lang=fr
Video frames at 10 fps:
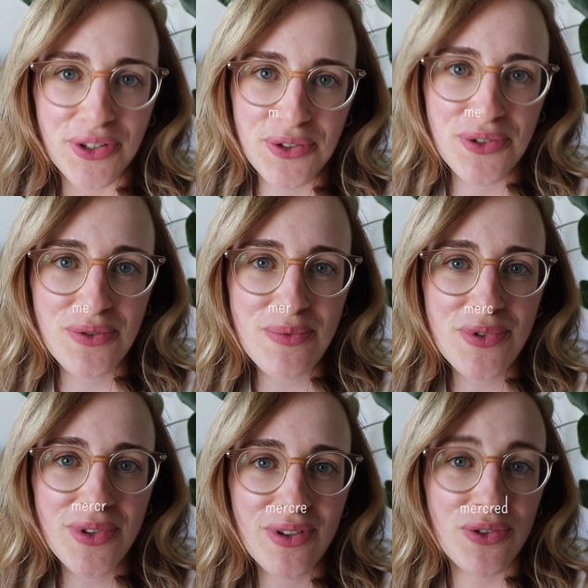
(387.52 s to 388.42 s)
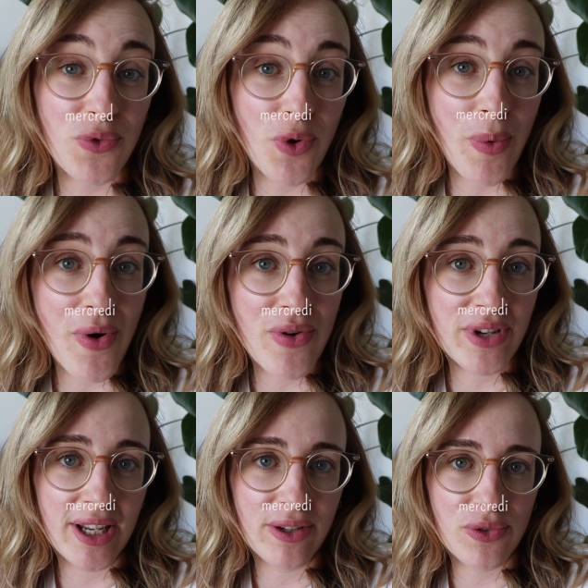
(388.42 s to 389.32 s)
Coucou tout le monde, je vous reprends
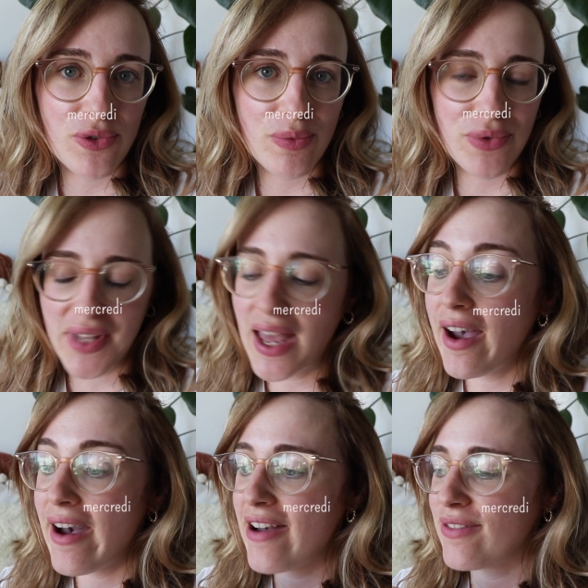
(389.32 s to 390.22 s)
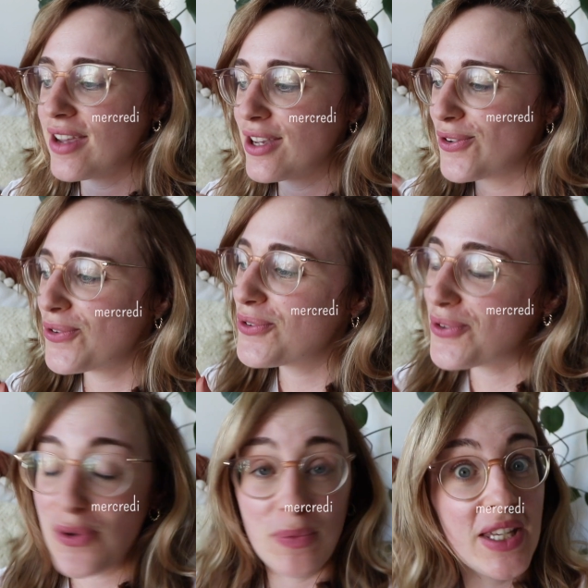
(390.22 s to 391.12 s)
quelques jours plus tard avec
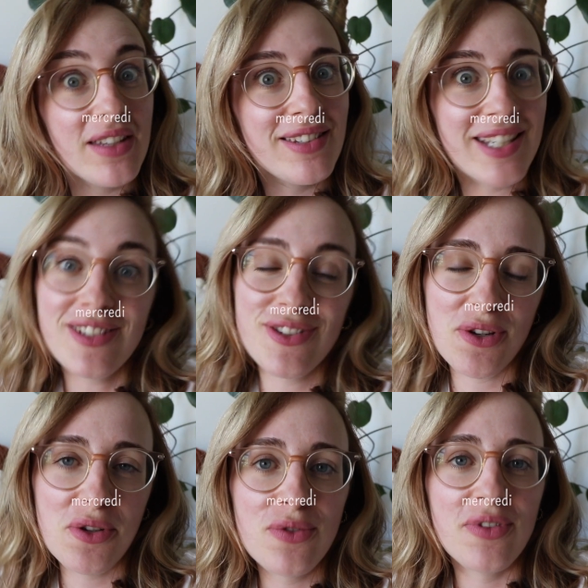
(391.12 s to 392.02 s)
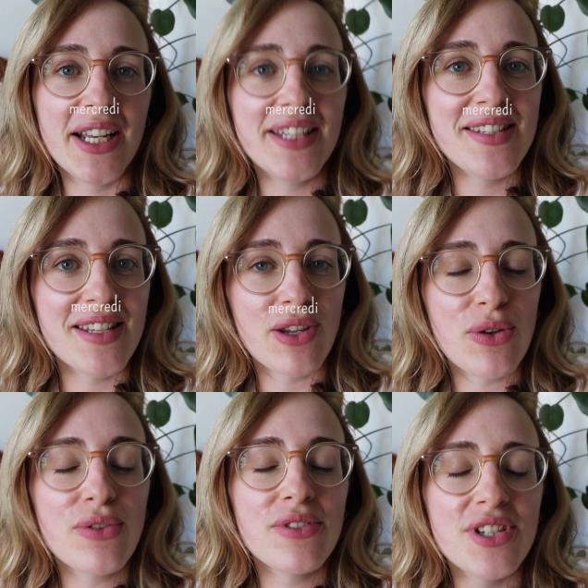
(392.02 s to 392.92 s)
une bien triste nouvelle, c'est
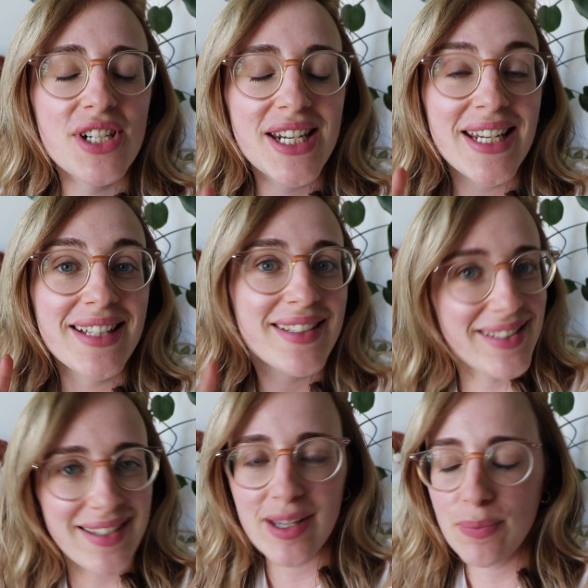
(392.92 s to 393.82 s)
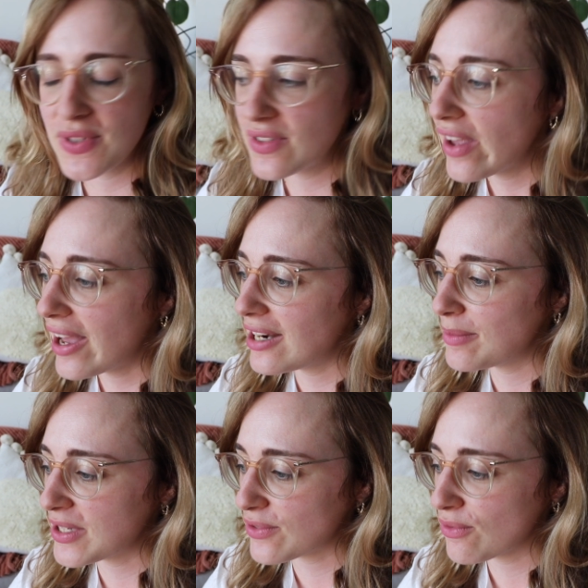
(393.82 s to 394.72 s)
que j'ai des trips à
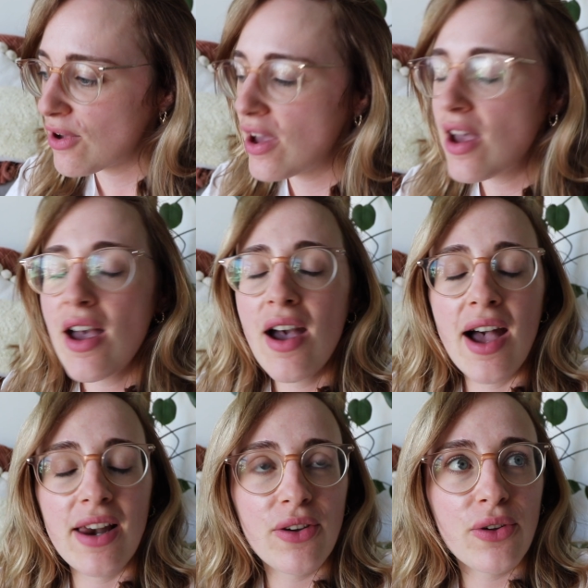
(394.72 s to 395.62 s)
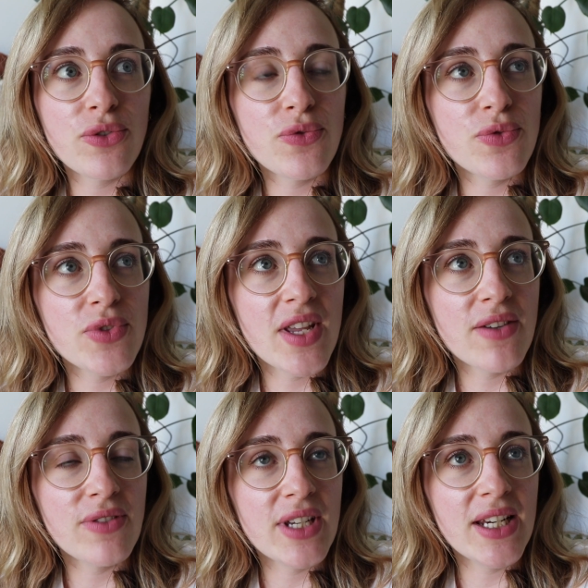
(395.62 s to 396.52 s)
la maison. Alors je vous avais